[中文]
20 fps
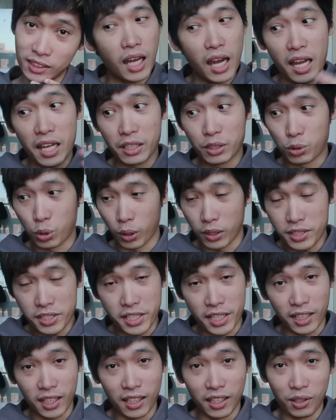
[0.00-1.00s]
太纯
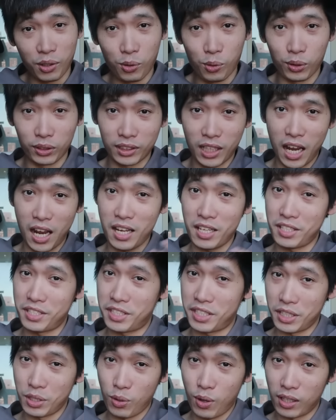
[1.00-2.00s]
洁了，我太
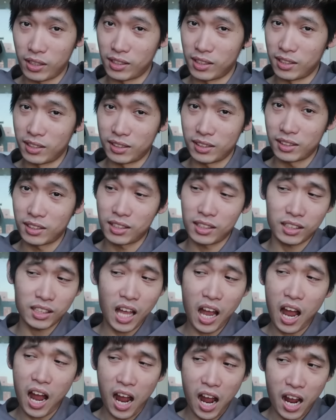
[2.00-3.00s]
喜欢了，
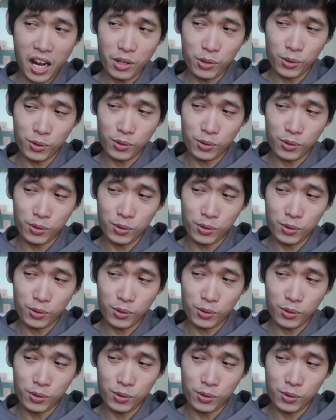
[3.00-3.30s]
大爱